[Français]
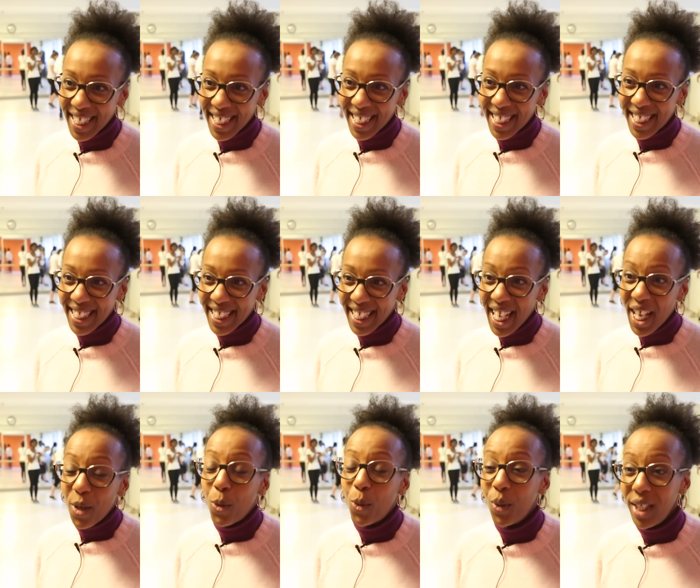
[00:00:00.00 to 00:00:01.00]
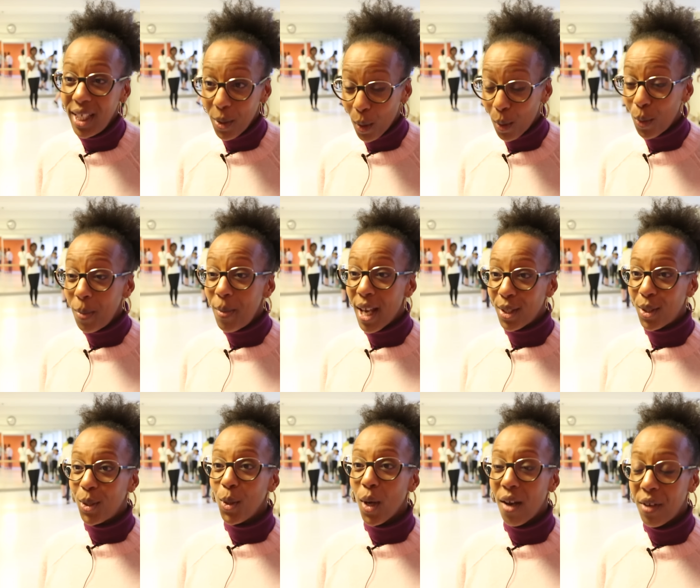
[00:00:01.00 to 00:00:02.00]
par rapport à, Oui, oui, oui, bien
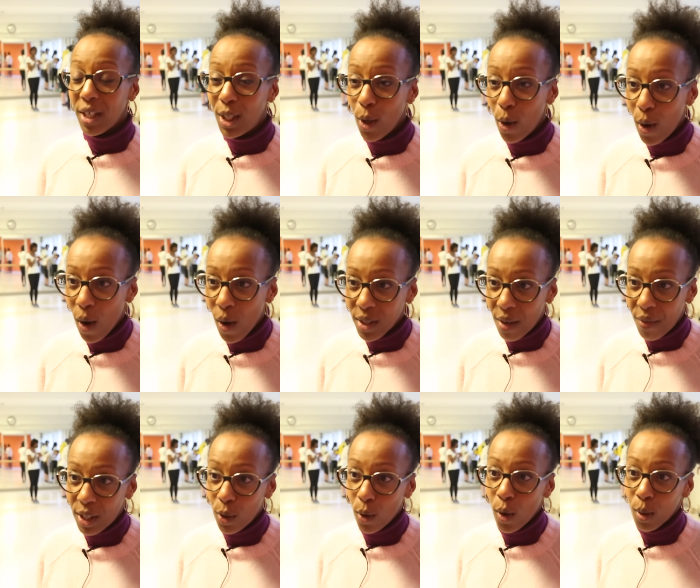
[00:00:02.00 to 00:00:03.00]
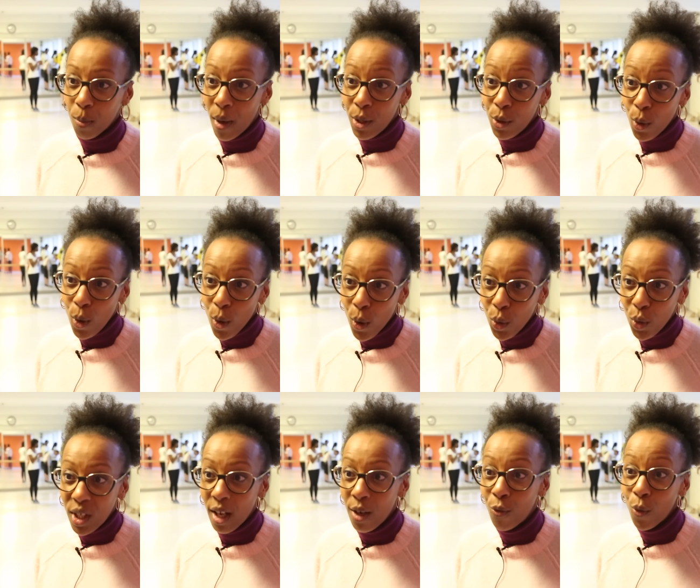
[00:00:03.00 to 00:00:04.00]
sûr. Avec Yolande, avec Yolande Mandelo,
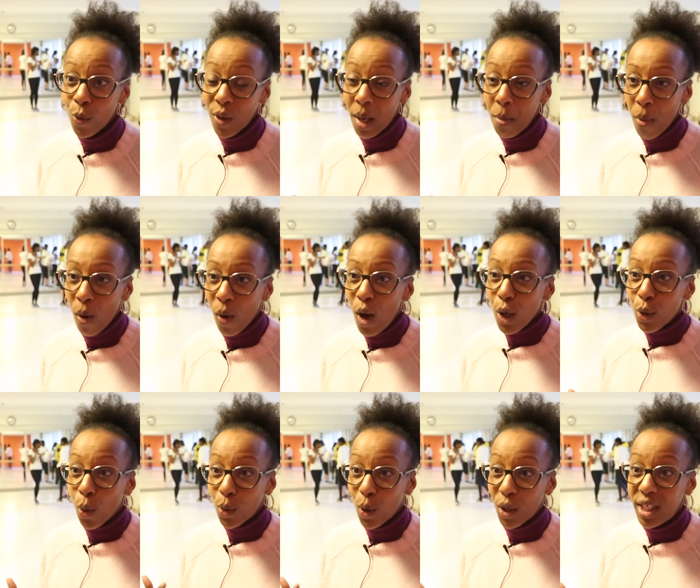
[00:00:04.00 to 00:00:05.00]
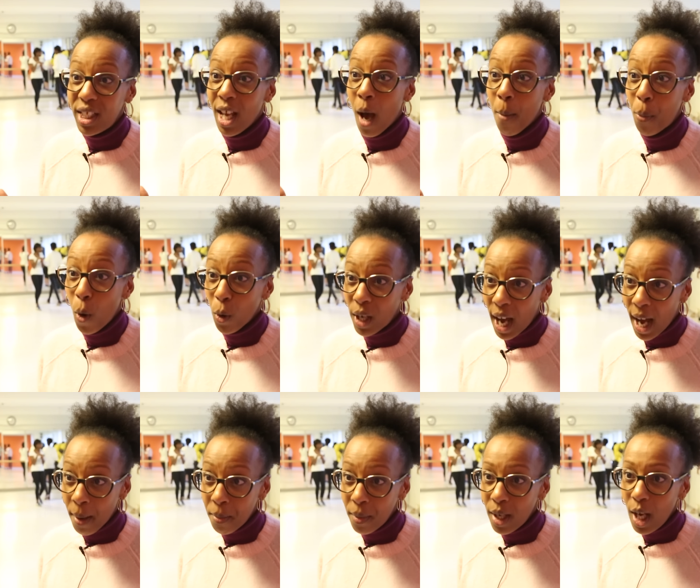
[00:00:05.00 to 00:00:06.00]
nous avons vraiment concocté un
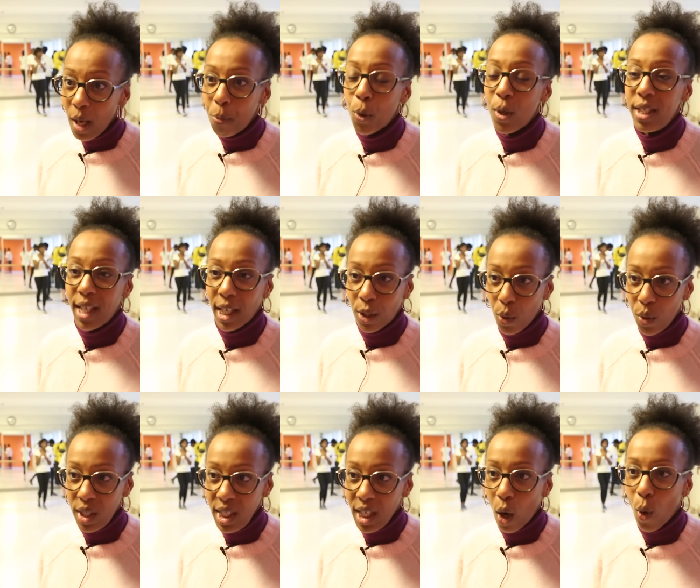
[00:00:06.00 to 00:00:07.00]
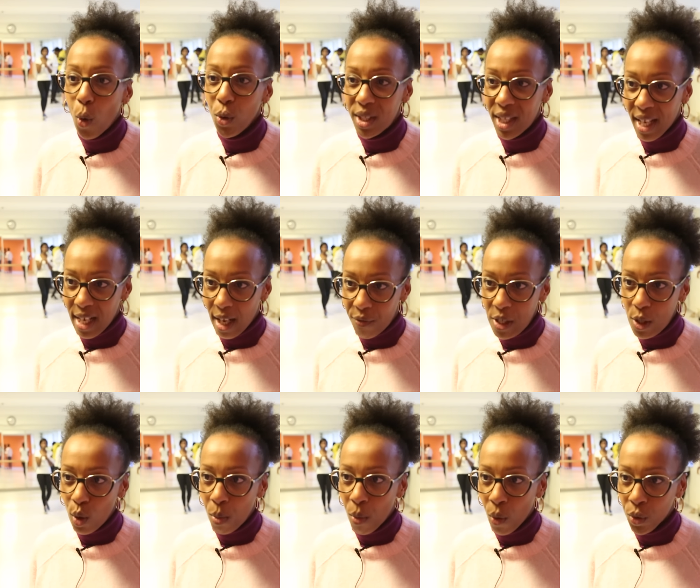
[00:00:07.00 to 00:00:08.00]
programme pour les accueillir au sein de la ville
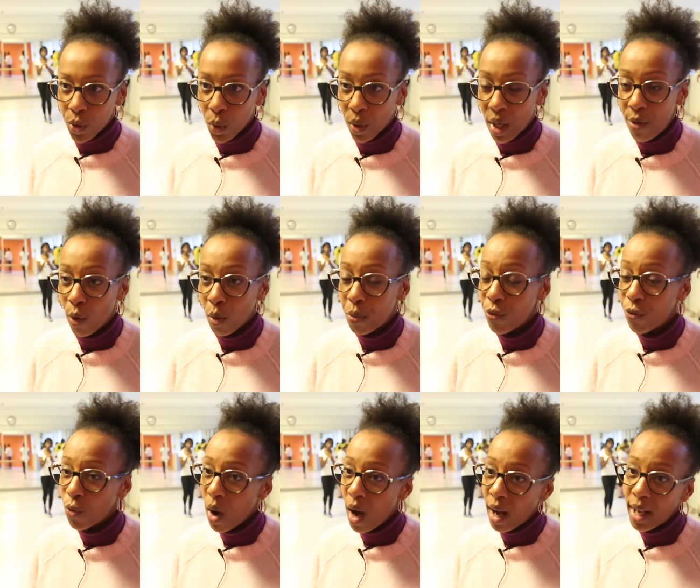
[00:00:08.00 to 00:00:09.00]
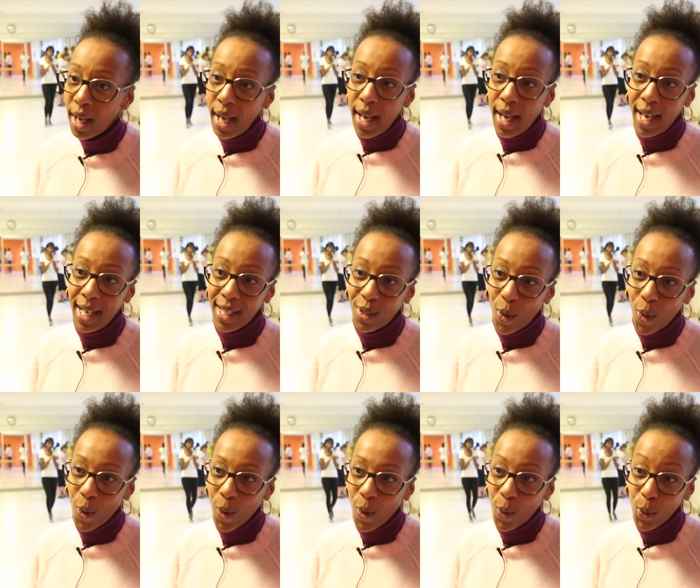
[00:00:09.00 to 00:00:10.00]
de Mons. Donc elles vont pouvoir être
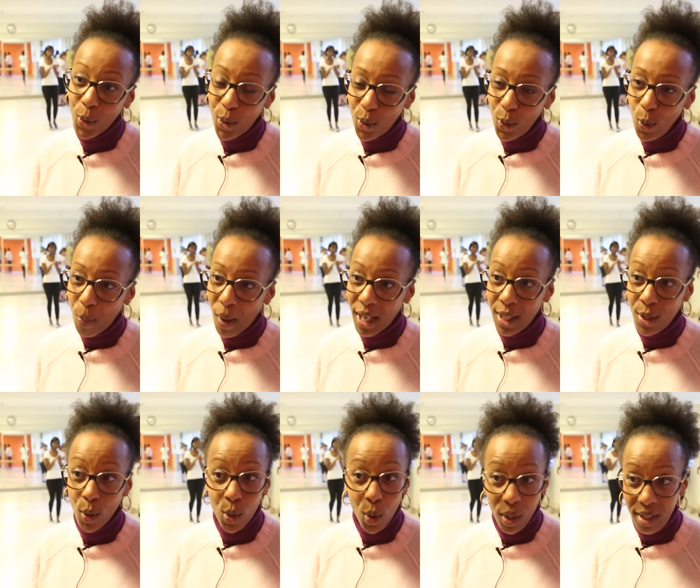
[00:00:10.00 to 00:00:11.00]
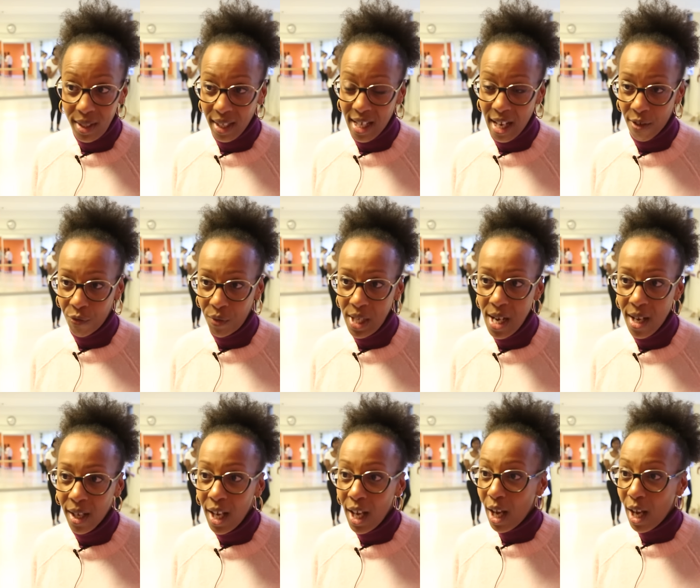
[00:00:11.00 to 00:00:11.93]
euh, reçues par les autorités de la ville